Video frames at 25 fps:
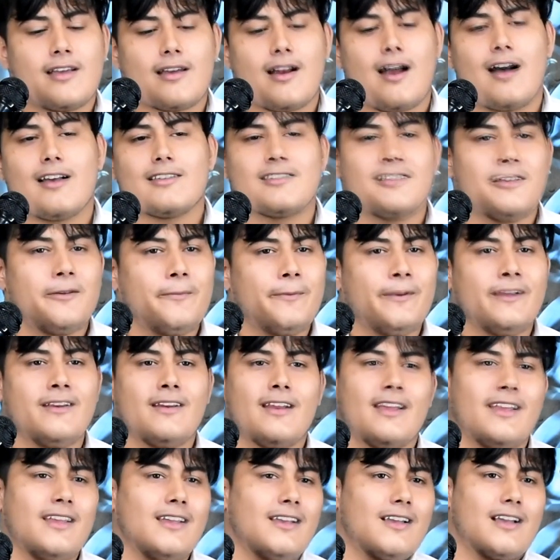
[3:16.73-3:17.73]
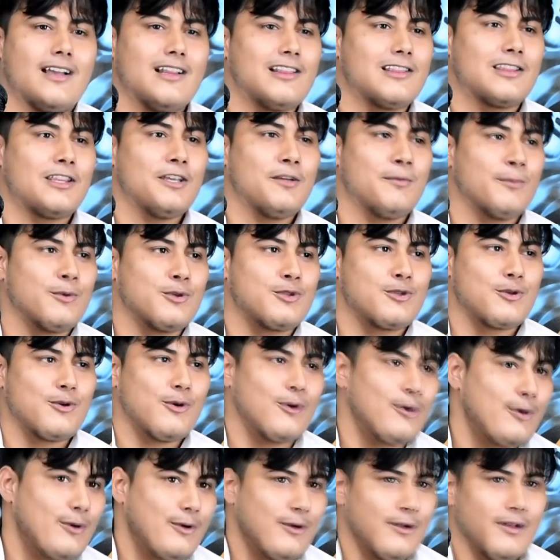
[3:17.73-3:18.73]
ज़रा सी भी नहीं खलती
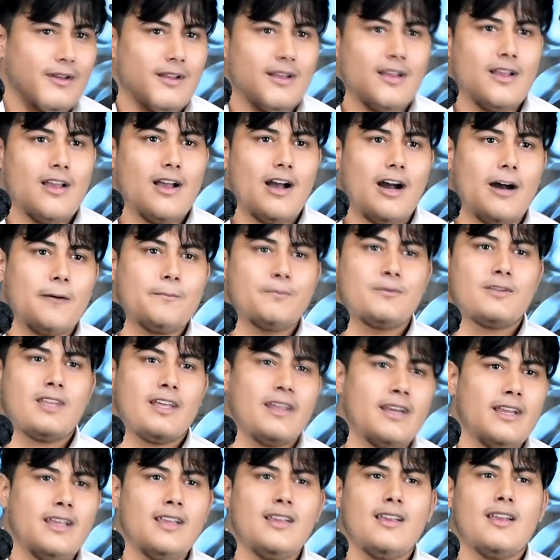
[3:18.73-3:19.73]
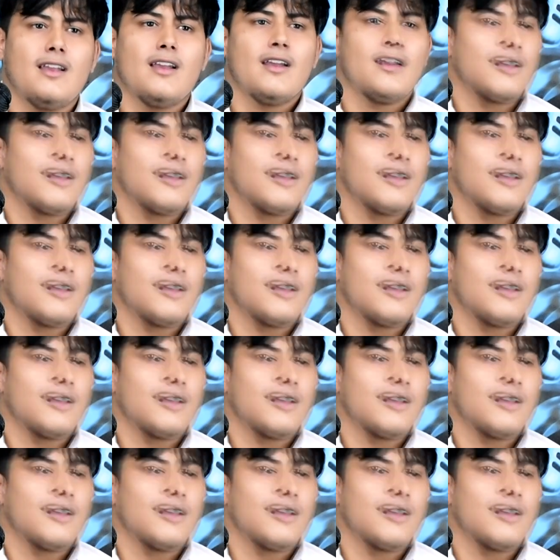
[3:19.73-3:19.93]
मुझको अब तेरी